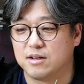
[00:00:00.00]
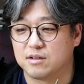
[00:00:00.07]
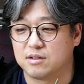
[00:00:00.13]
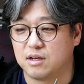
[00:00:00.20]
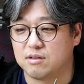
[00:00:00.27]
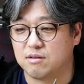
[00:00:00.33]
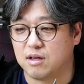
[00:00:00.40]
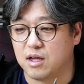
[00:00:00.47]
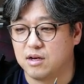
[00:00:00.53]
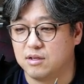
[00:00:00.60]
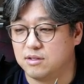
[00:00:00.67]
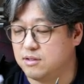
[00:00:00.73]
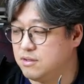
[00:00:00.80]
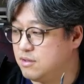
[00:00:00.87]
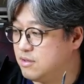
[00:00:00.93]
그래서
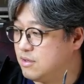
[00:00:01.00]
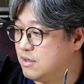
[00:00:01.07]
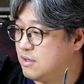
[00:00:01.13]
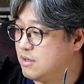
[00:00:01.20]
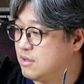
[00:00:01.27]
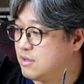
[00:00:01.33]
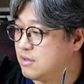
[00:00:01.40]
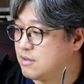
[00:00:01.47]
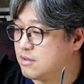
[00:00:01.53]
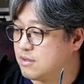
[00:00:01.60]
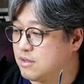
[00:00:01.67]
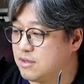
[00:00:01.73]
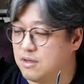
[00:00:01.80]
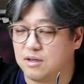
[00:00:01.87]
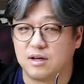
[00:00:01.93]
얘는
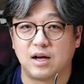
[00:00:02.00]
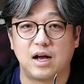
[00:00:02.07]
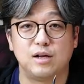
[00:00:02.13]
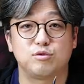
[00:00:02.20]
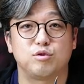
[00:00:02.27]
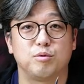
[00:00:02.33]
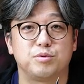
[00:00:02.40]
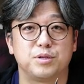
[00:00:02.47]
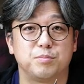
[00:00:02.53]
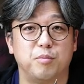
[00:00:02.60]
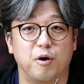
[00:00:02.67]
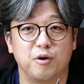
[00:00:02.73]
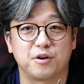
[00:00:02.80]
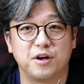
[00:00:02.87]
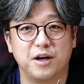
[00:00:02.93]
할 수 없이
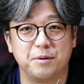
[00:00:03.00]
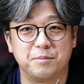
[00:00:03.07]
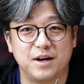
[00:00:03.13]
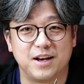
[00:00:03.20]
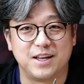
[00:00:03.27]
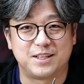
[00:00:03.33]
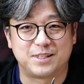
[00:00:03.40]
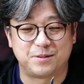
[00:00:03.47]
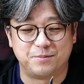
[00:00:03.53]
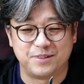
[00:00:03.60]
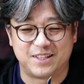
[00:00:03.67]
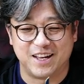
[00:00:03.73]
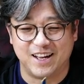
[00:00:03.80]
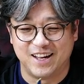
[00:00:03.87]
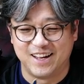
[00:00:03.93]
버려야만
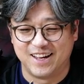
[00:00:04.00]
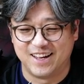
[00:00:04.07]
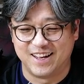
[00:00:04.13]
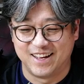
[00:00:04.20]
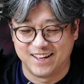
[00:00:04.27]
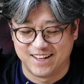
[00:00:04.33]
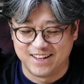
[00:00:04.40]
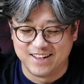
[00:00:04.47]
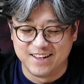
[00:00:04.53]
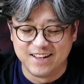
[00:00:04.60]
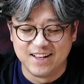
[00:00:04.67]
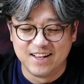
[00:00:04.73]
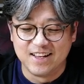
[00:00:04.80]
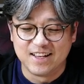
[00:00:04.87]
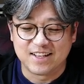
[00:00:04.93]
했습니다.
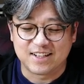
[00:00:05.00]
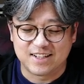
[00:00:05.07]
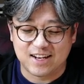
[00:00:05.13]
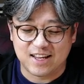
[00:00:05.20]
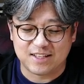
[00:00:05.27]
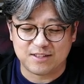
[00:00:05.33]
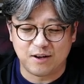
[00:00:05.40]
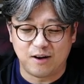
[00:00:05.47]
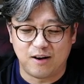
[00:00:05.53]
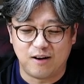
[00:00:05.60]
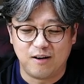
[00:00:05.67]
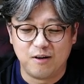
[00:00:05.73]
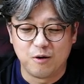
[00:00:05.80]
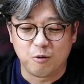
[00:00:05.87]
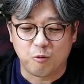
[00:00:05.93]

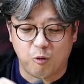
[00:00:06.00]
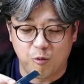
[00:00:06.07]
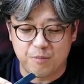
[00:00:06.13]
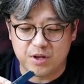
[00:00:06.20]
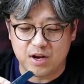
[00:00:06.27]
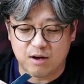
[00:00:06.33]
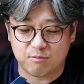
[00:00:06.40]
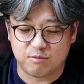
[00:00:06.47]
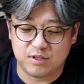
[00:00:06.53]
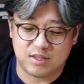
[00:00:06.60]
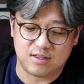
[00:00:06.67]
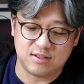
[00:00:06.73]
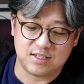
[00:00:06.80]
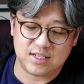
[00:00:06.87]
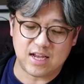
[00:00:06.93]
그래서 고민하고
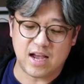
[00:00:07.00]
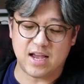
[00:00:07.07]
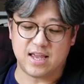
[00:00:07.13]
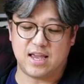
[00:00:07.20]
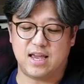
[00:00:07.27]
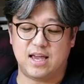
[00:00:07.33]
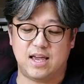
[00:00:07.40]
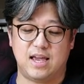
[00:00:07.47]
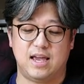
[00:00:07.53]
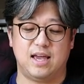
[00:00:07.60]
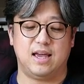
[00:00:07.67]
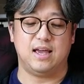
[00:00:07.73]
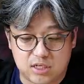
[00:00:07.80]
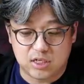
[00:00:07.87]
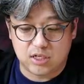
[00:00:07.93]
있던 차에
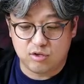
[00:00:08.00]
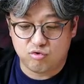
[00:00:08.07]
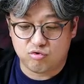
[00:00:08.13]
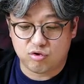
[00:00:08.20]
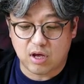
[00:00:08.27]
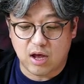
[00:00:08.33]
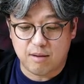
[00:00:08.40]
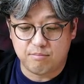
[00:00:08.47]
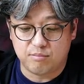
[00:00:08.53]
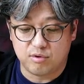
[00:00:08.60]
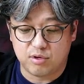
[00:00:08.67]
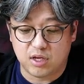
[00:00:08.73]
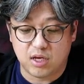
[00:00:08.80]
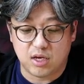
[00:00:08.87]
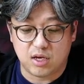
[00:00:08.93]
지인 중에 한
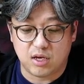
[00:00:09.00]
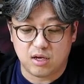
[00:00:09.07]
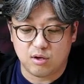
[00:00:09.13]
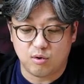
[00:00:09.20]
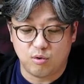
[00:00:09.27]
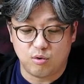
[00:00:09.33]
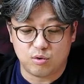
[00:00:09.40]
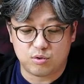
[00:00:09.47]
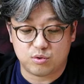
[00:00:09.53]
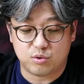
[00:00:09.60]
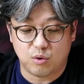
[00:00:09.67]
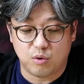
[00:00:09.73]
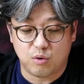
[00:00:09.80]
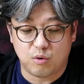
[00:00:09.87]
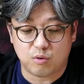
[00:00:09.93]
분이
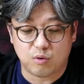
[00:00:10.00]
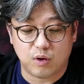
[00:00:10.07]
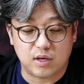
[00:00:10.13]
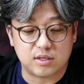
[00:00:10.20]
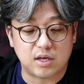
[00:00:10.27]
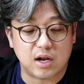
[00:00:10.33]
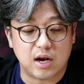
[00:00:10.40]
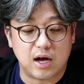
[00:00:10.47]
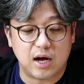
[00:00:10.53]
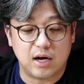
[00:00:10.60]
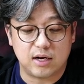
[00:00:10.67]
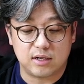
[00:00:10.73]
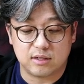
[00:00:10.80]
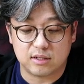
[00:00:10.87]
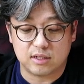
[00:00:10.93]
이쪽
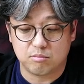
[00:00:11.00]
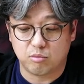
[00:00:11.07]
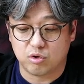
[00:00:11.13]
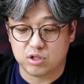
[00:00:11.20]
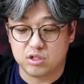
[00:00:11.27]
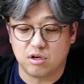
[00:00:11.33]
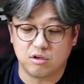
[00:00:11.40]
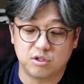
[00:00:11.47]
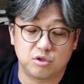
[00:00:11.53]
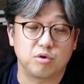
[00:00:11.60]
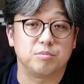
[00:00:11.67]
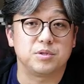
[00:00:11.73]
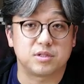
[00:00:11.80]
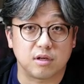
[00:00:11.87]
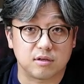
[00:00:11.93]
회사랑 뭐 인연이
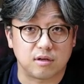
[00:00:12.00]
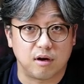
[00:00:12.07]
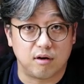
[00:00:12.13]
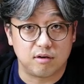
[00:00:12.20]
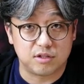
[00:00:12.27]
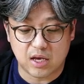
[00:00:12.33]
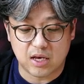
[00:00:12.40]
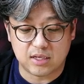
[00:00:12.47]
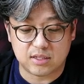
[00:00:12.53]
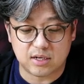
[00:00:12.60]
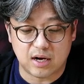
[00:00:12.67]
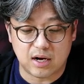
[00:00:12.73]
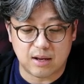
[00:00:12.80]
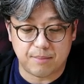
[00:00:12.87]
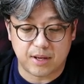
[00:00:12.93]
좀 있어서
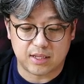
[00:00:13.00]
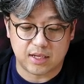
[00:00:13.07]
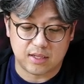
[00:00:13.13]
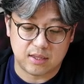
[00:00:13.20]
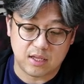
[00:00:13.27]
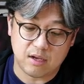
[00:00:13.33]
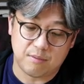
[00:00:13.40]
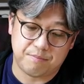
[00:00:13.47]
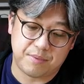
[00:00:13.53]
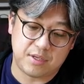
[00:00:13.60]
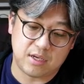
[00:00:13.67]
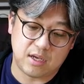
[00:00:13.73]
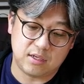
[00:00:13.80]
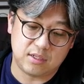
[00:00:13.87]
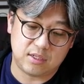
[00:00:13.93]
케이스를 하나 받았는데요.
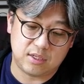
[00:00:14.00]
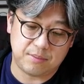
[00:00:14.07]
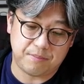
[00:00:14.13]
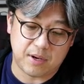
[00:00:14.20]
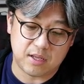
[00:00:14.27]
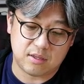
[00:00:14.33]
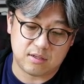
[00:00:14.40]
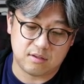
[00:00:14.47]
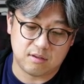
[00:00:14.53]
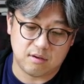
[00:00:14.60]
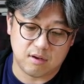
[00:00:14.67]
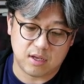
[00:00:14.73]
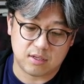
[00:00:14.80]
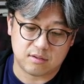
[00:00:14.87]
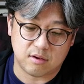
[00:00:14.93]
피 엔 씨
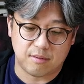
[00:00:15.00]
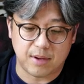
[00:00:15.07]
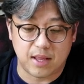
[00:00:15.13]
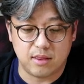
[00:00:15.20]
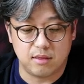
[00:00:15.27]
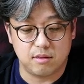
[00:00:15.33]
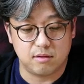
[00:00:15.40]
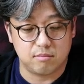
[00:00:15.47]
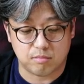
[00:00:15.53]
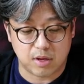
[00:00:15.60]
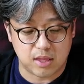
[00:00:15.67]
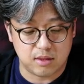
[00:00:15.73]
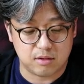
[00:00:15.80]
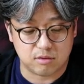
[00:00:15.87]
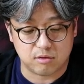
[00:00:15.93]
파트너에서 만,
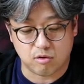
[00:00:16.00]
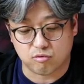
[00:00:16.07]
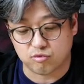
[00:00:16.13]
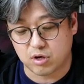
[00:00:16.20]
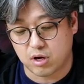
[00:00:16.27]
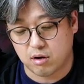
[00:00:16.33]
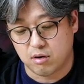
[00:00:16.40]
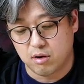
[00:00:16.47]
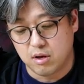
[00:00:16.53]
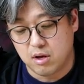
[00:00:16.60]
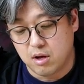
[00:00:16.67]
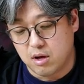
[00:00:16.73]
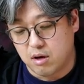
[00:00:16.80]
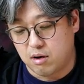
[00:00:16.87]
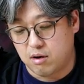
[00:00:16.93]
만든 거고요.
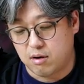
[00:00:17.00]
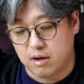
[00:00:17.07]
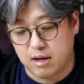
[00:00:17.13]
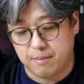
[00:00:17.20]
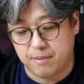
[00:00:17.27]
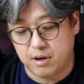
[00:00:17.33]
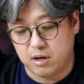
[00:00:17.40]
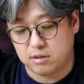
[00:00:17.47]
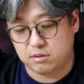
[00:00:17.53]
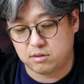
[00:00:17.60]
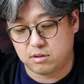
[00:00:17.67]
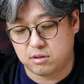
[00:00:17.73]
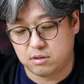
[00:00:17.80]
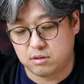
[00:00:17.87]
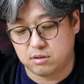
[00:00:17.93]
어,
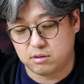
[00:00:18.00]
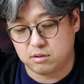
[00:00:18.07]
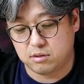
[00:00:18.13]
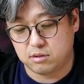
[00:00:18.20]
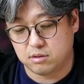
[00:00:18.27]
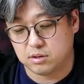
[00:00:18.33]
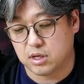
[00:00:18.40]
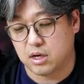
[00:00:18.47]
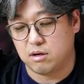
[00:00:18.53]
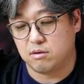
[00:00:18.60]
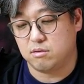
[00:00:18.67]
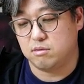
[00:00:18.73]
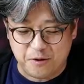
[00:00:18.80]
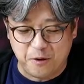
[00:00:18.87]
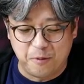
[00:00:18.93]

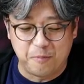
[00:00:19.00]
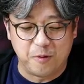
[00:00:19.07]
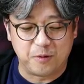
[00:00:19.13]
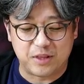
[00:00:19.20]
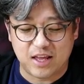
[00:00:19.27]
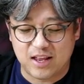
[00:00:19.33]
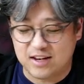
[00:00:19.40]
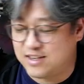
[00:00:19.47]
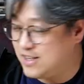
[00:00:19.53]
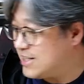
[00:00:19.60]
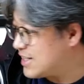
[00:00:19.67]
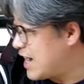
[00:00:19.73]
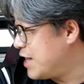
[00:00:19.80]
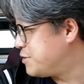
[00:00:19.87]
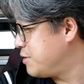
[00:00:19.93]
에베레스트인가요? 이
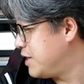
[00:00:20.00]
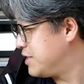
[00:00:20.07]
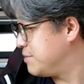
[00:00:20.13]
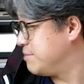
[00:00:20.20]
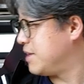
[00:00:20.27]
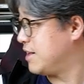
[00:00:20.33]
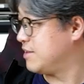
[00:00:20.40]
모델을 가져왔습니다.